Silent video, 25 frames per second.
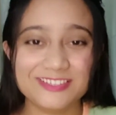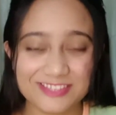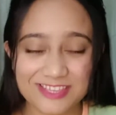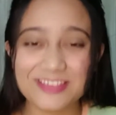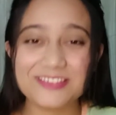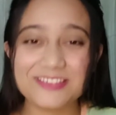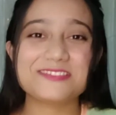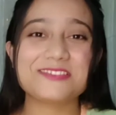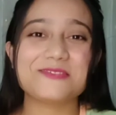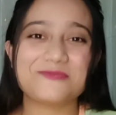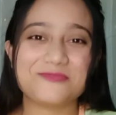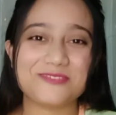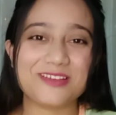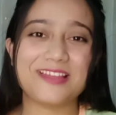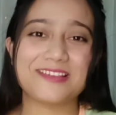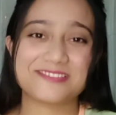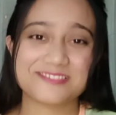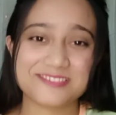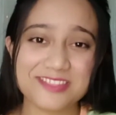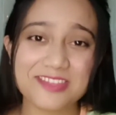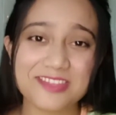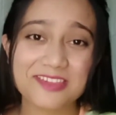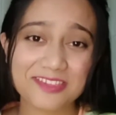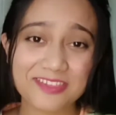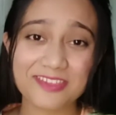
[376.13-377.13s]
ये सब हैक्स
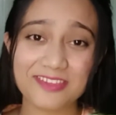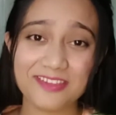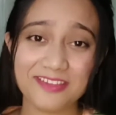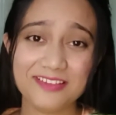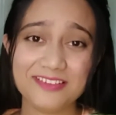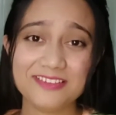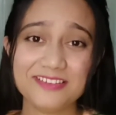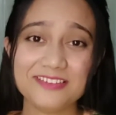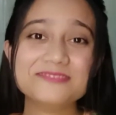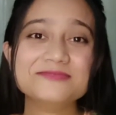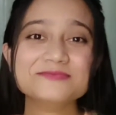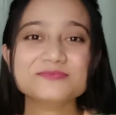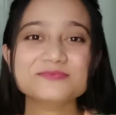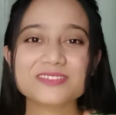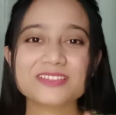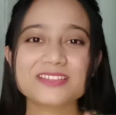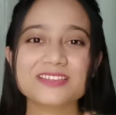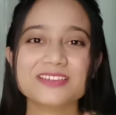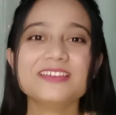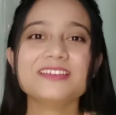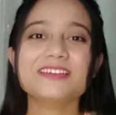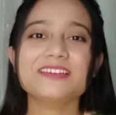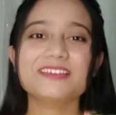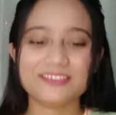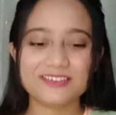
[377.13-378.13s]
देख के
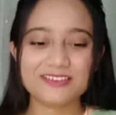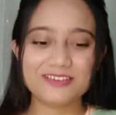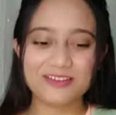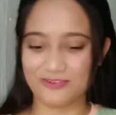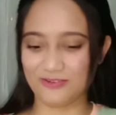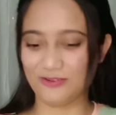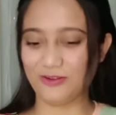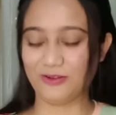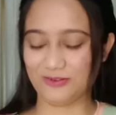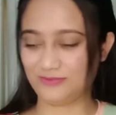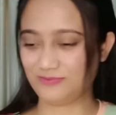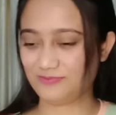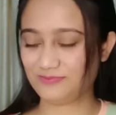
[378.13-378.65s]
और